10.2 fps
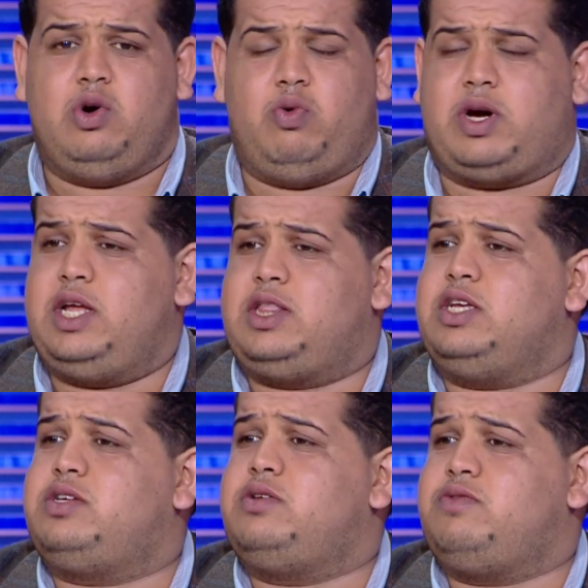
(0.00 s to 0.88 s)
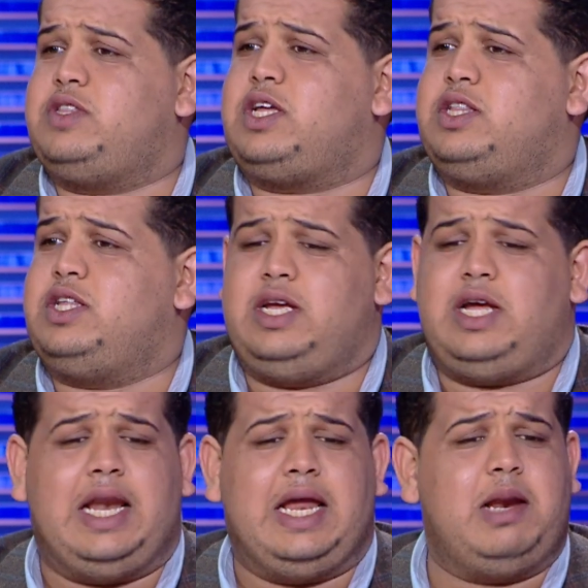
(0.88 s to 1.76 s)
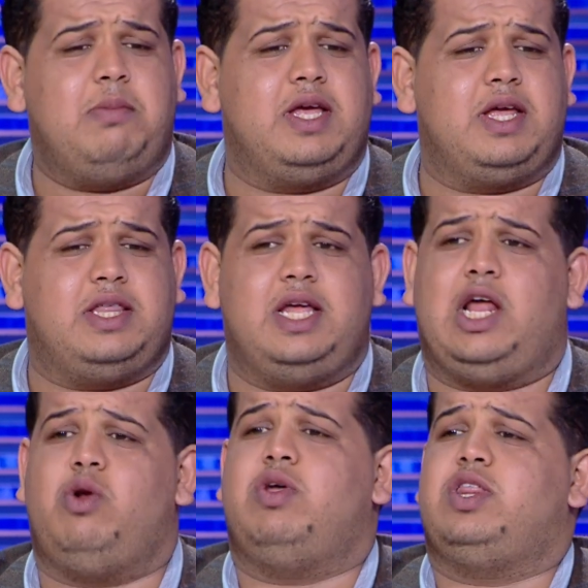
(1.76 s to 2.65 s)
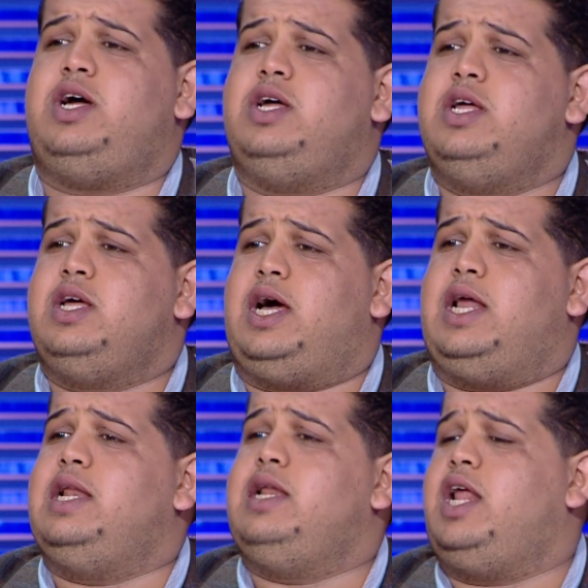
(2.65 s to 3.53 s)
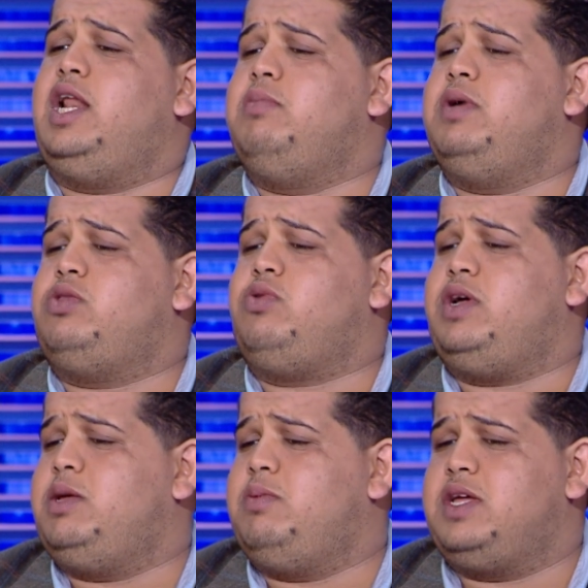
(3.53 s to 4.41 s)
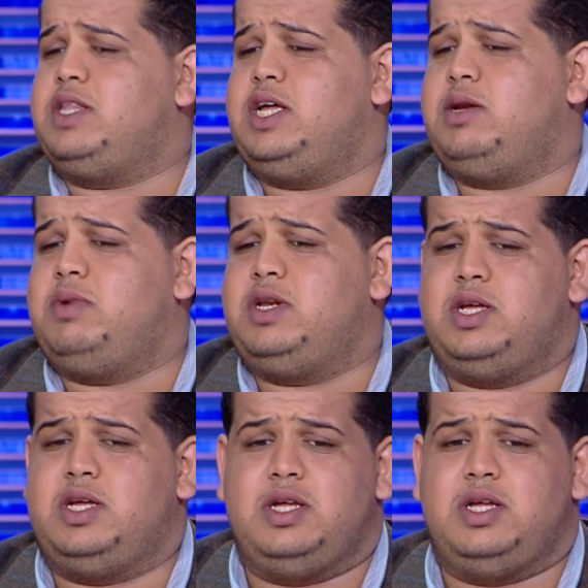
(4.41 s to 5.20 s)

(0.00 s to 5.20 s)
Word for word: وقريت نص في تقديري على على بن قردان على الوضع على على ما تعانيه بن قردان من